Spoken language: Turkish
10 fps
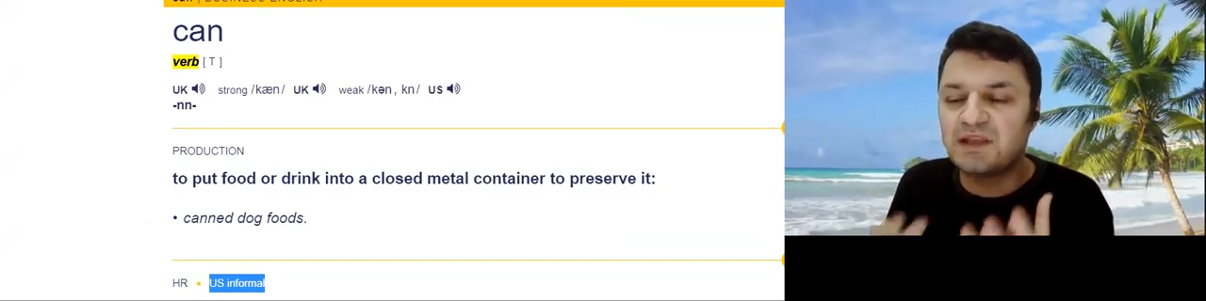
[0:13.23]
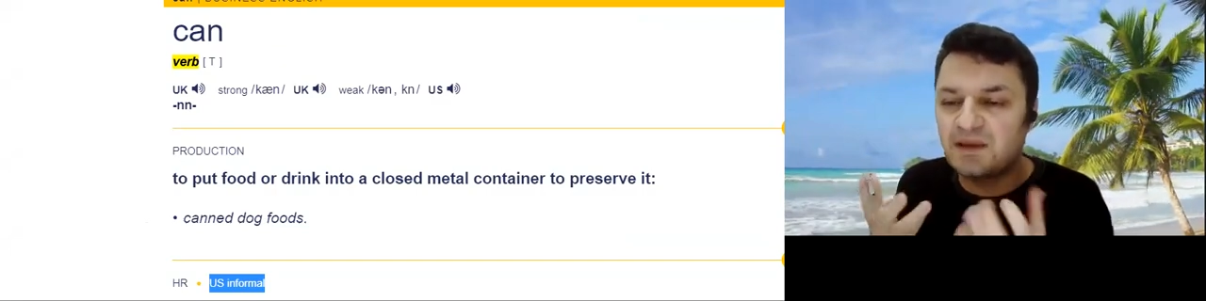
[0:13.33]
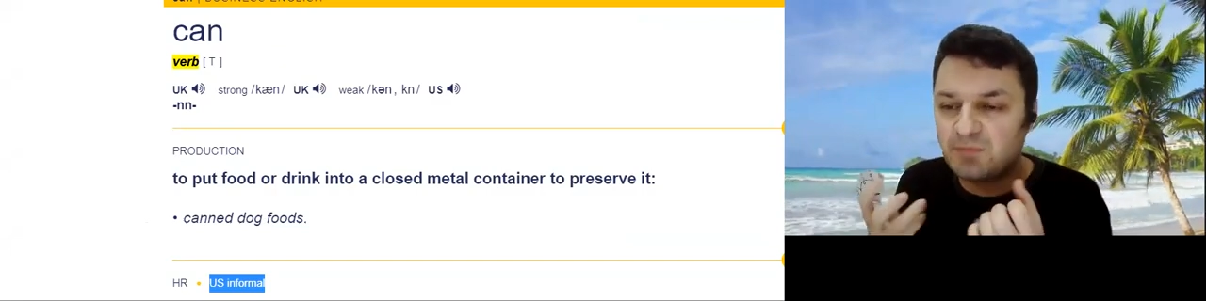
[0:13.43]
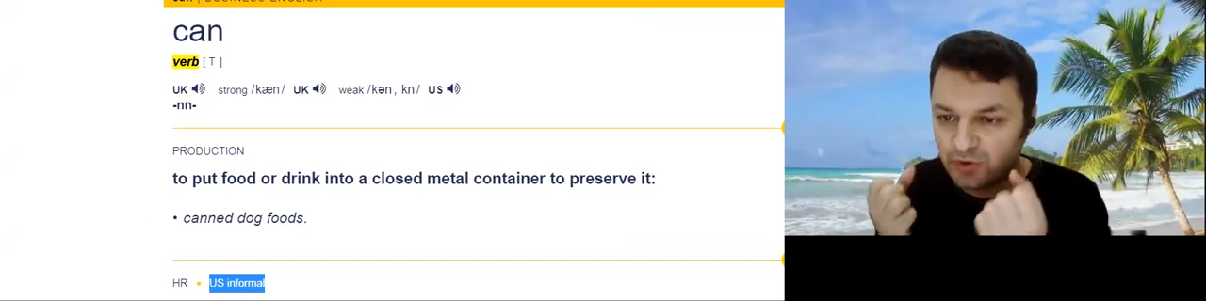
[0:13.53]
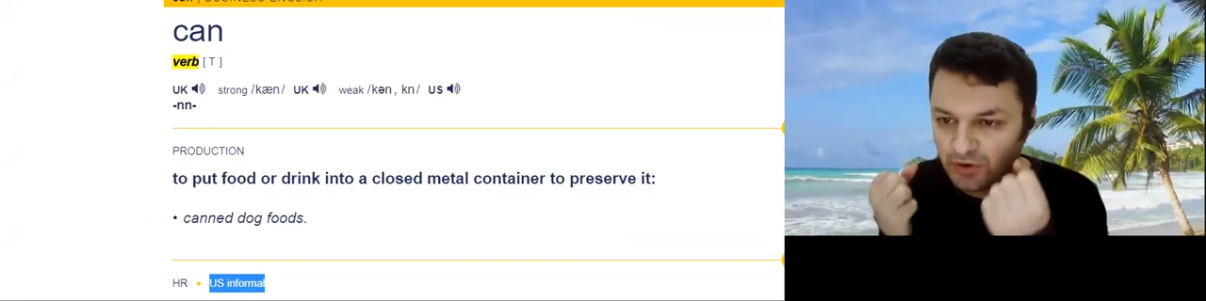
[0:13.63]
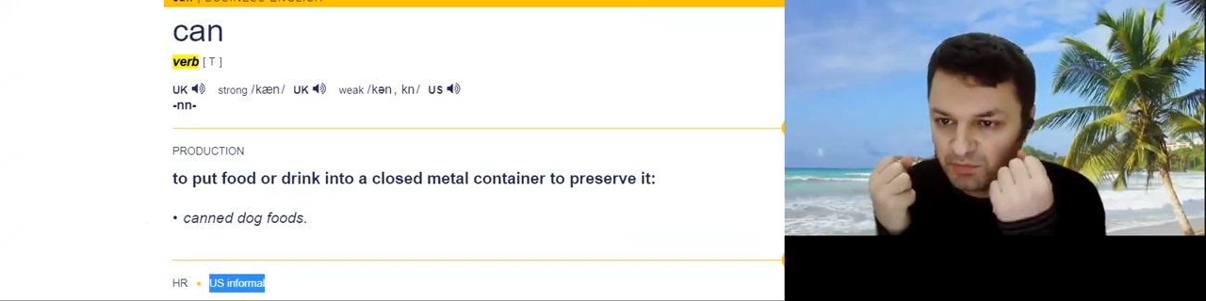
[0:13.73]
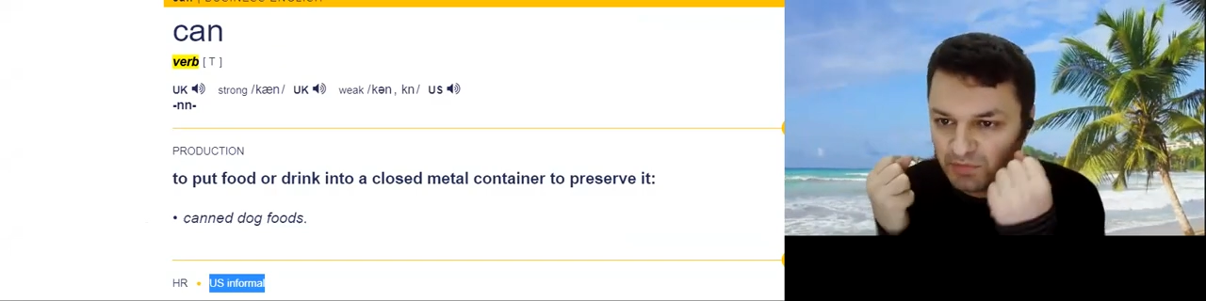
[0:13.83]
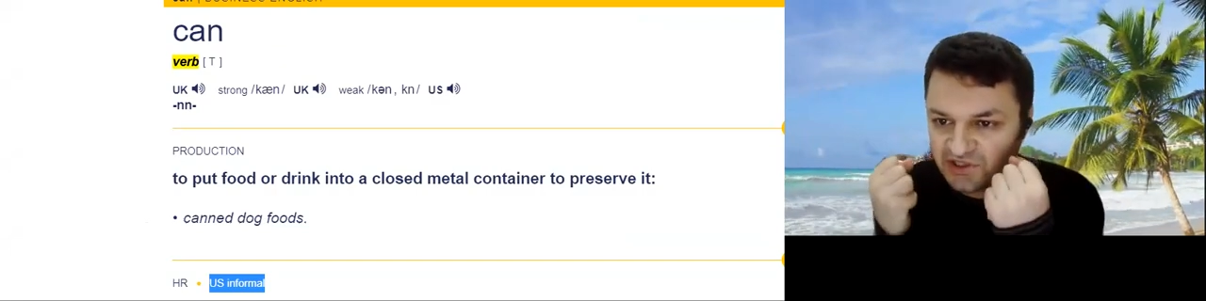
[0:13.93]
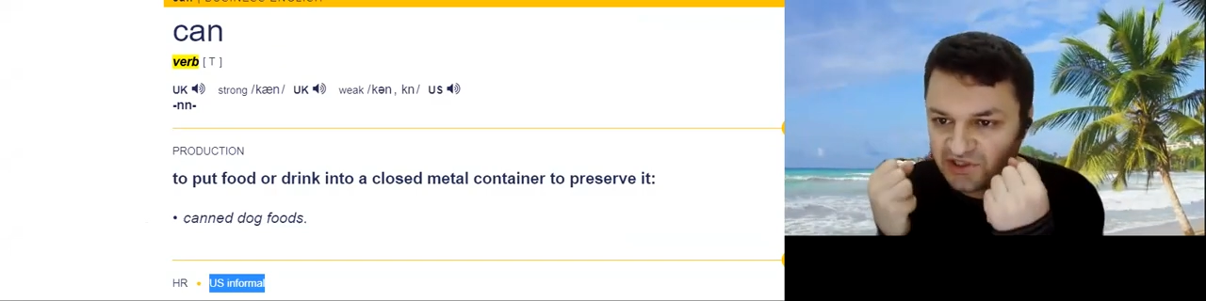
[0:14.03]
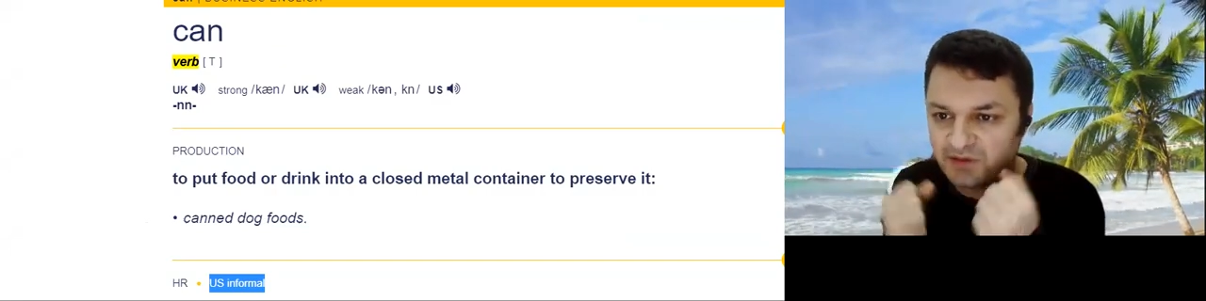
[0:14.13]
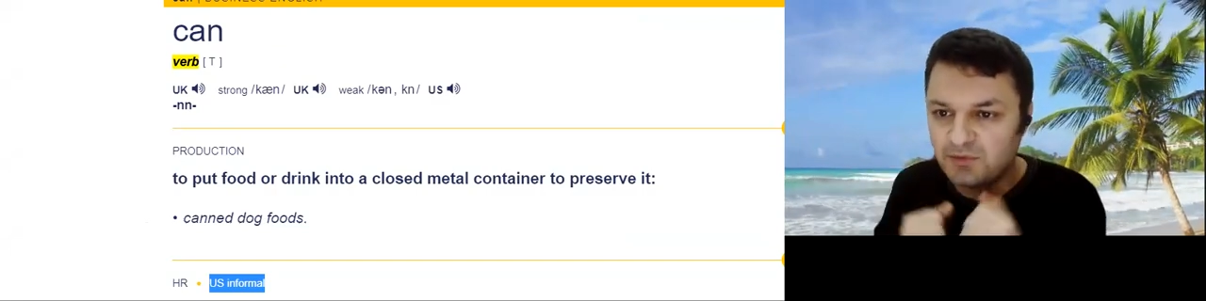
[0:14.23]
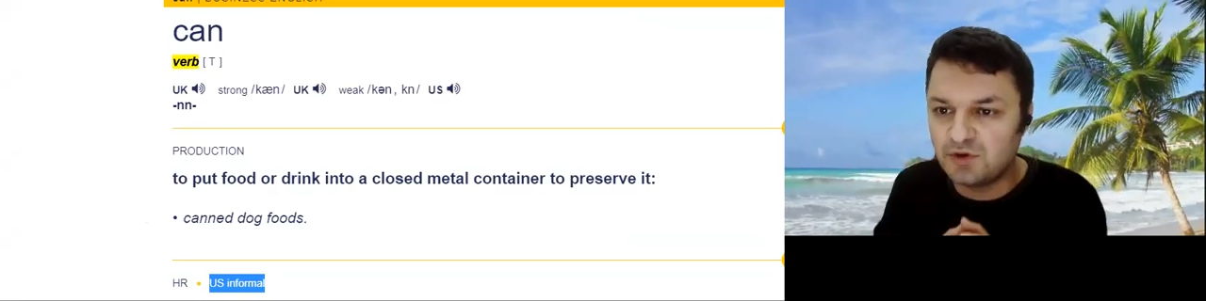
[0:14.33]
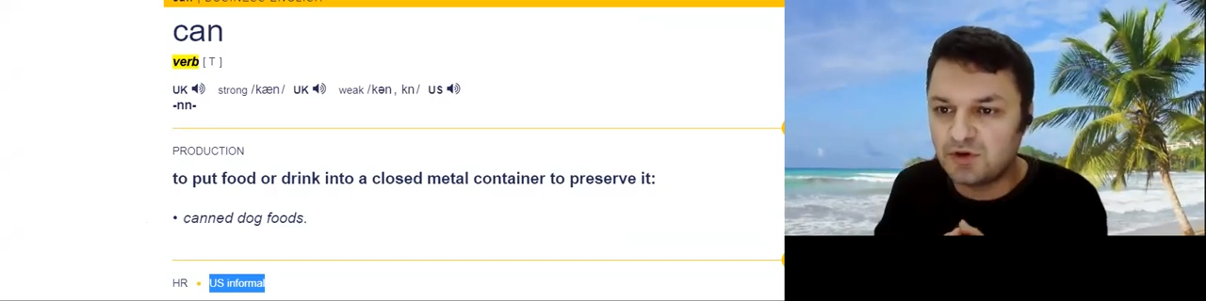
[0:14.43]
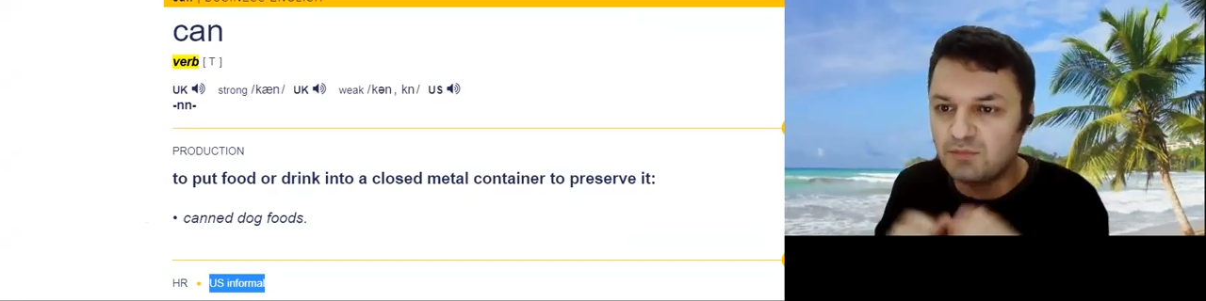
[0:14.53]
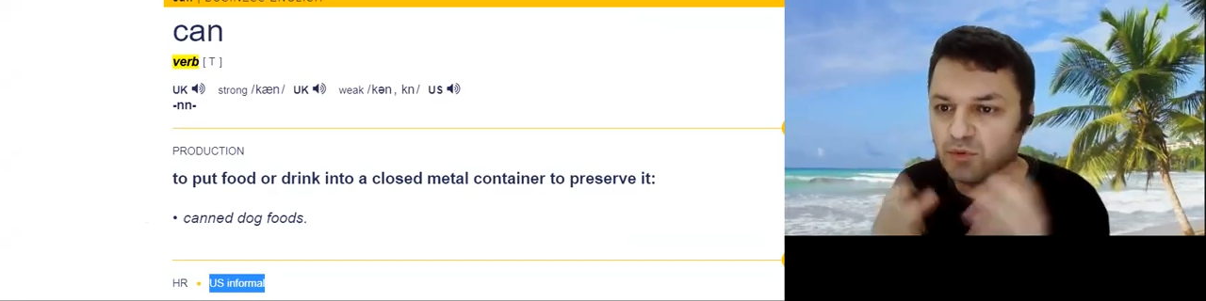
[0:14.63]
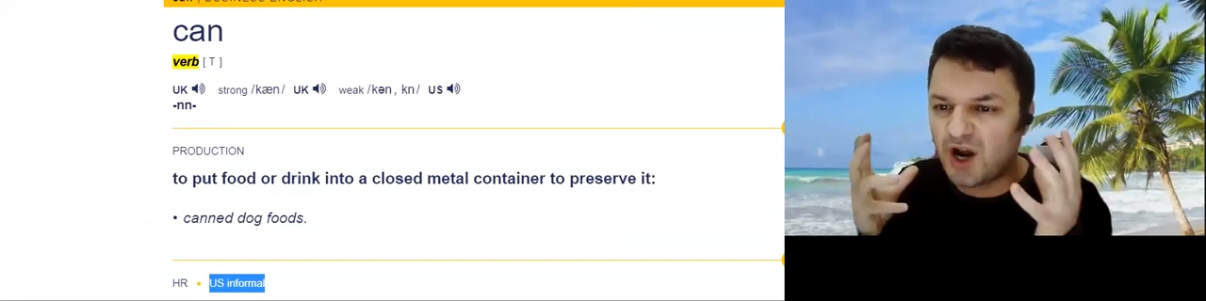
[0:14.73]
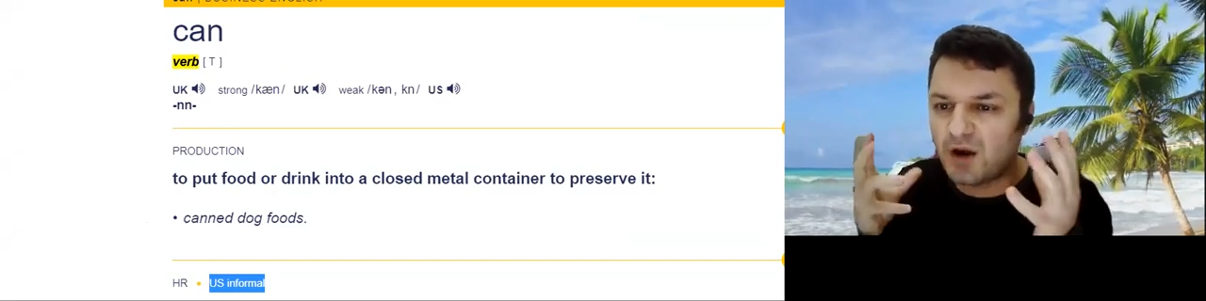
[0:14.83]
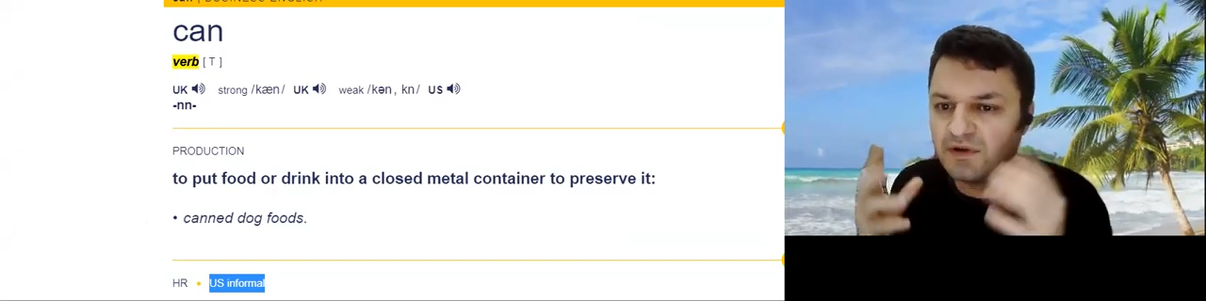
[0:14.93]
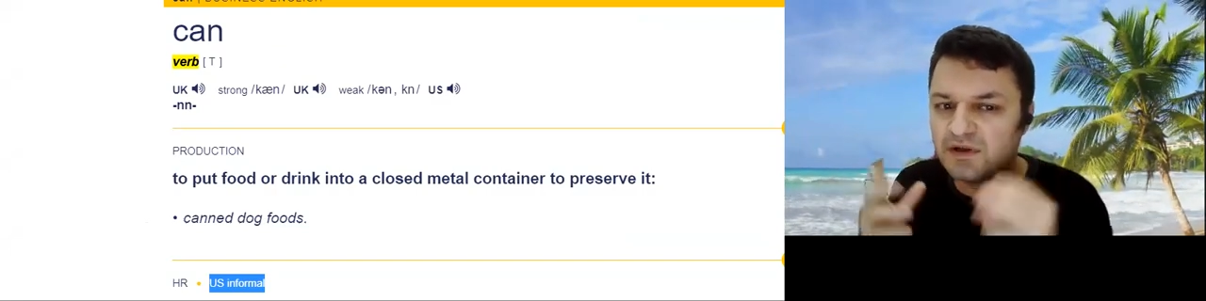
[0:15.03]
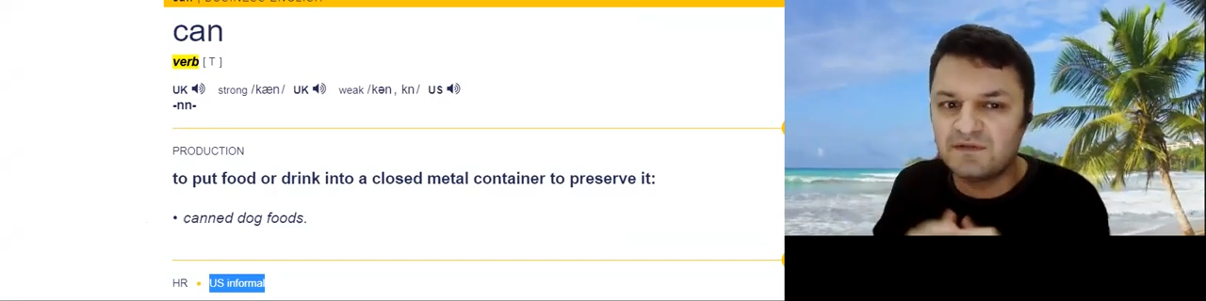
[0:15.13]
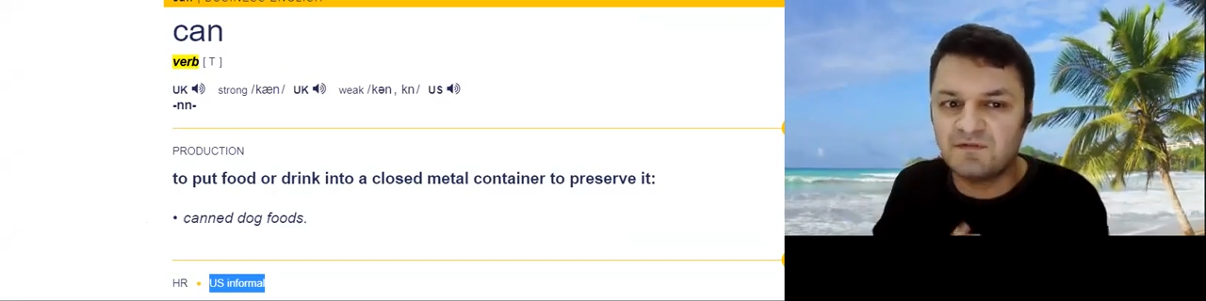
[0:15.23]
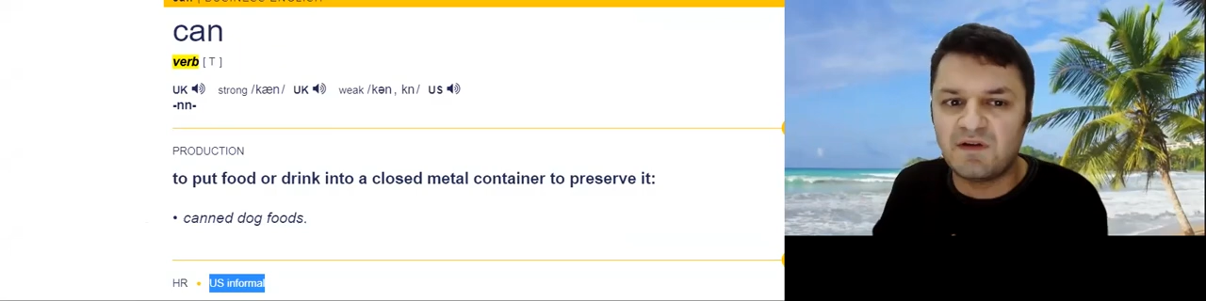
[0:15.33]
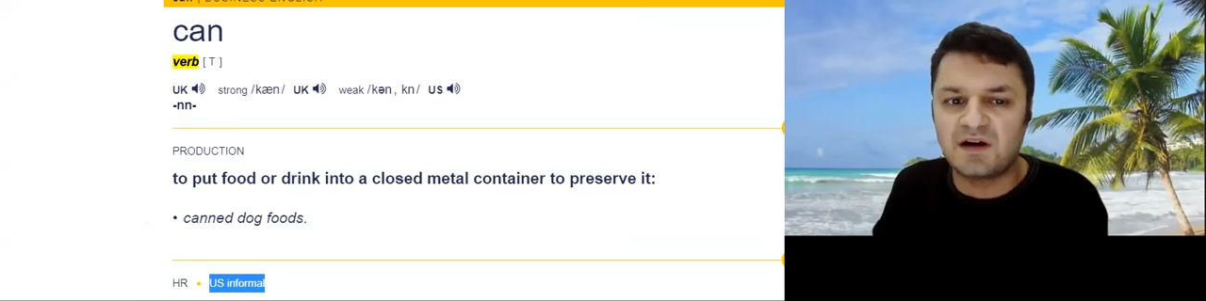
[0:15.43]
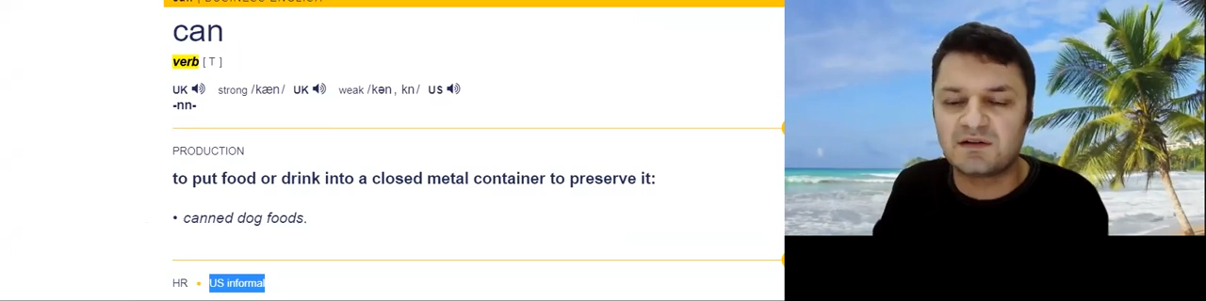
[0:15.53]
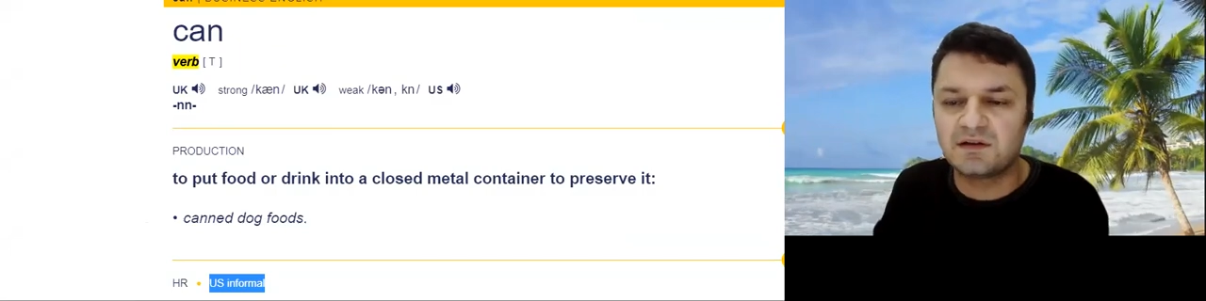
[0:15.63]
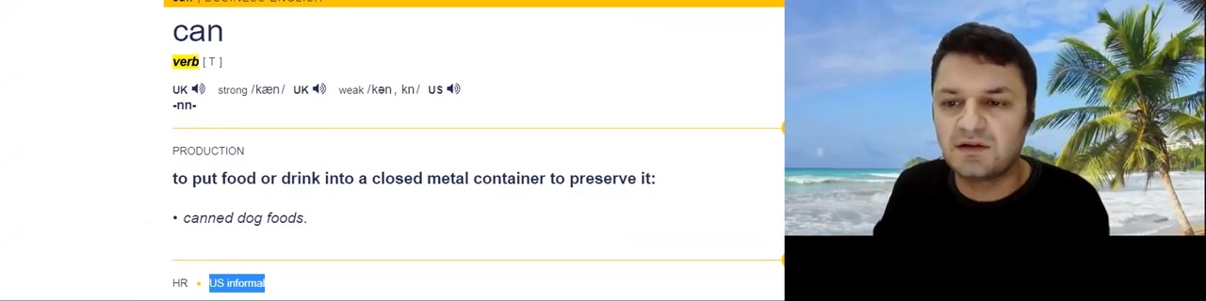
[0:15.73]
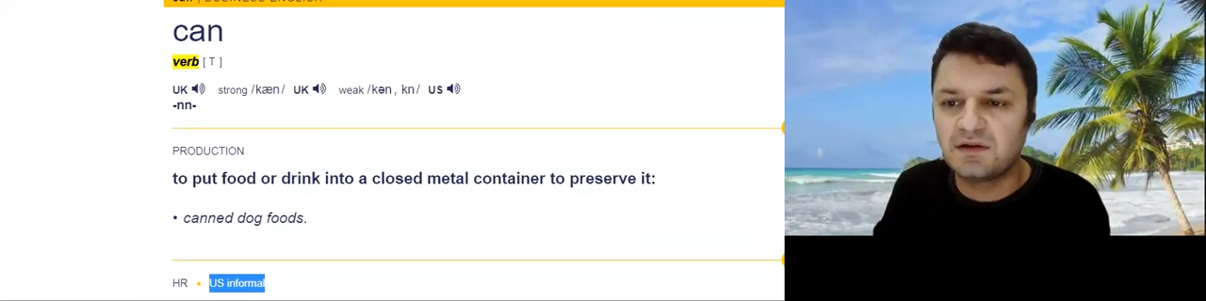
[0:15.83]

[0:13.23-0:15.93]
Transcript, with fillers: edebiliyorum, başarabiliyorum, bu kabiliyetim var.